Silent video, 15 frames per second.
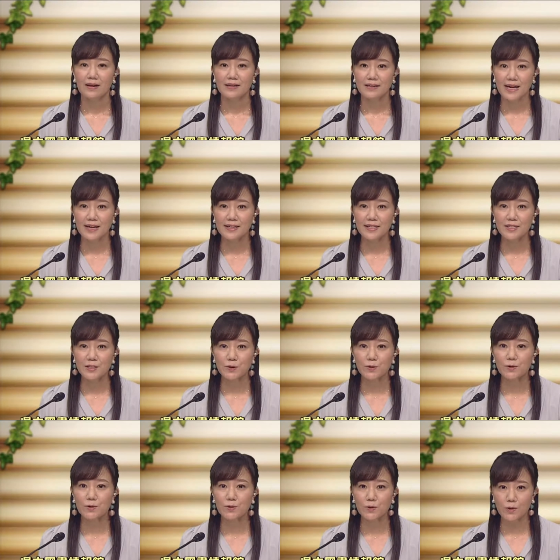県立図
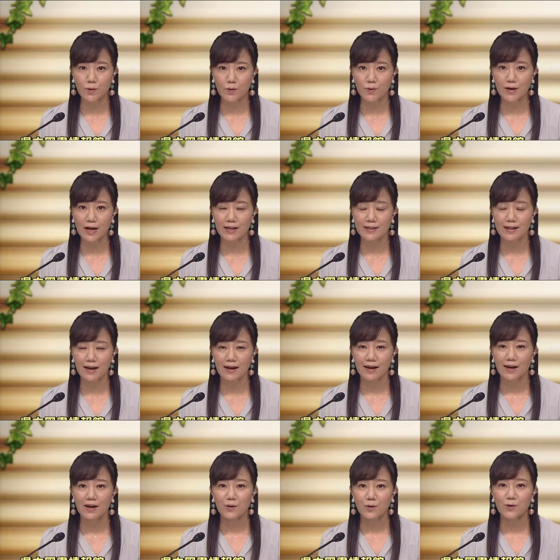書情報館で
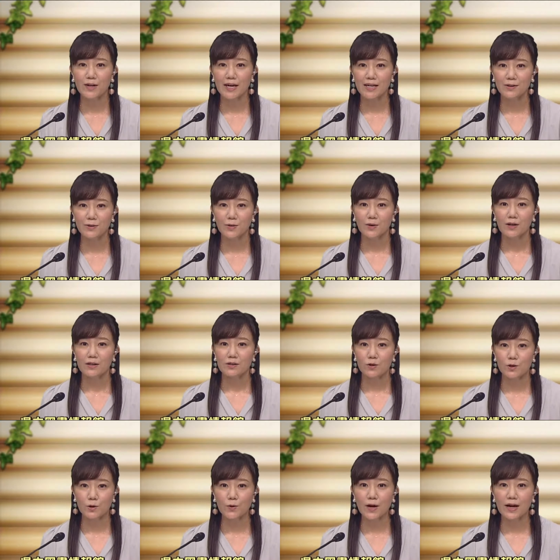恒例の図
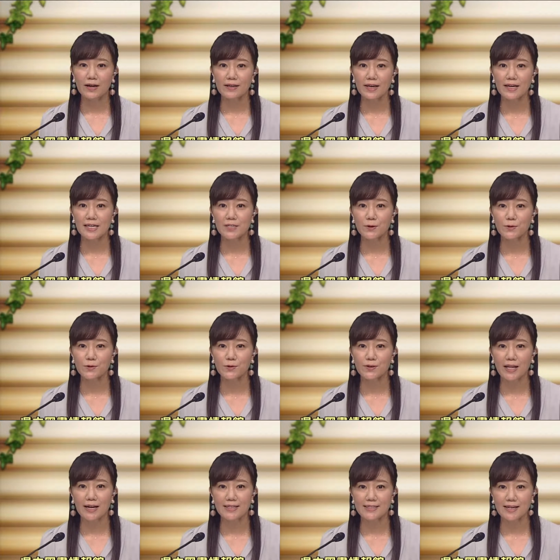書館劇場と
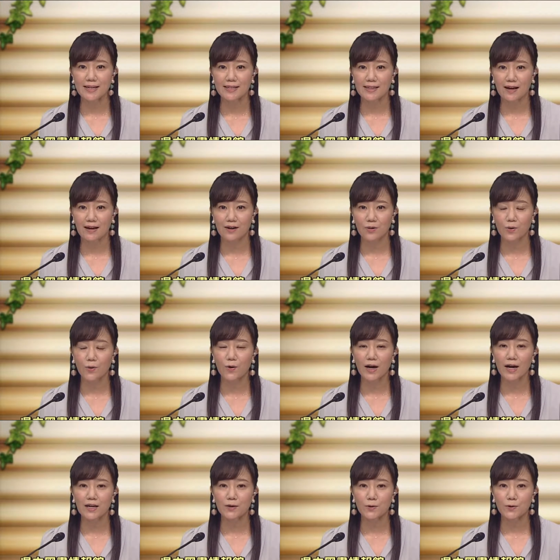題された公
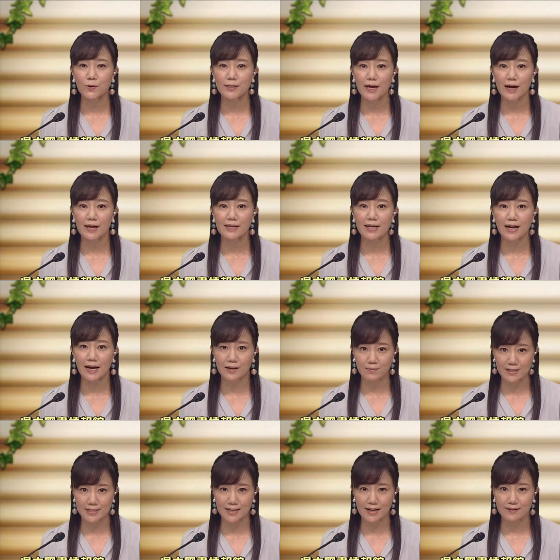開講座が開かれ
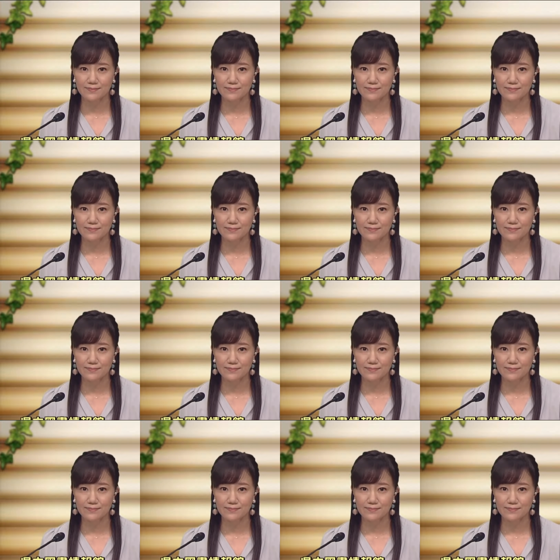ました